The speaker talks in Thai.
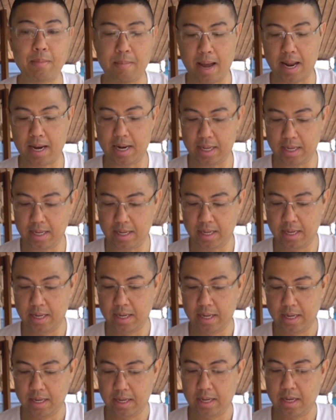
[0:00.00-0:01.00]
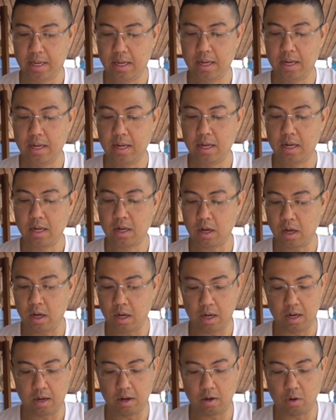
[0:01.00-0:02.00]
ประมาณนี้ ก็
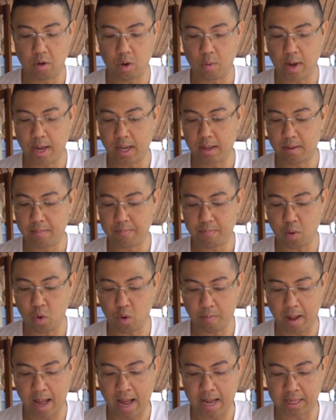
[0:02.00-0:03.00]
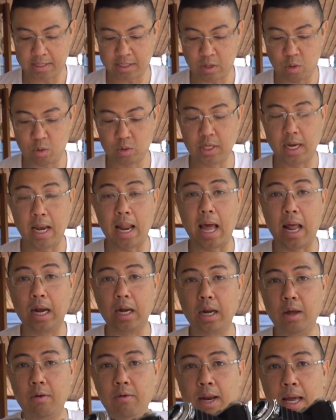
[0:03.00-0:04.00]
เอาไว้พกพาสนุกสนาน
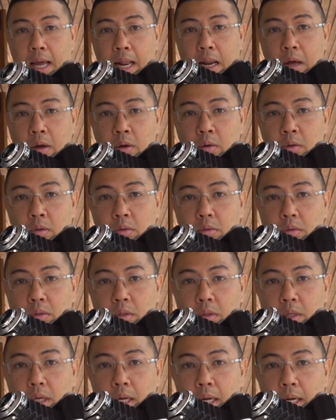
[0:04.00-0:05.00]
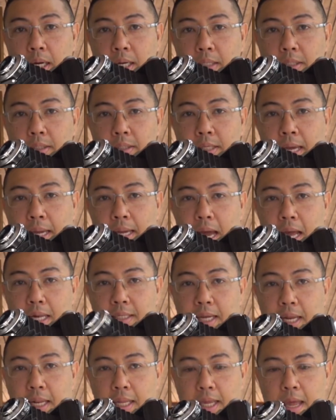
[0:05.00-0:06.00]
แล้วเวลาเราเใช้งาน
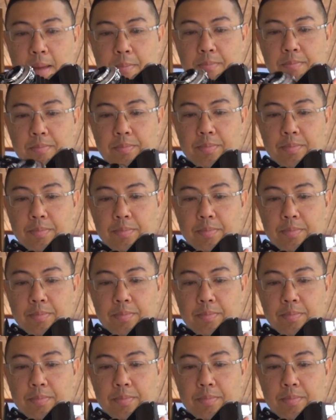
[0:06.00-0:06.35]
เสร็จเก็บ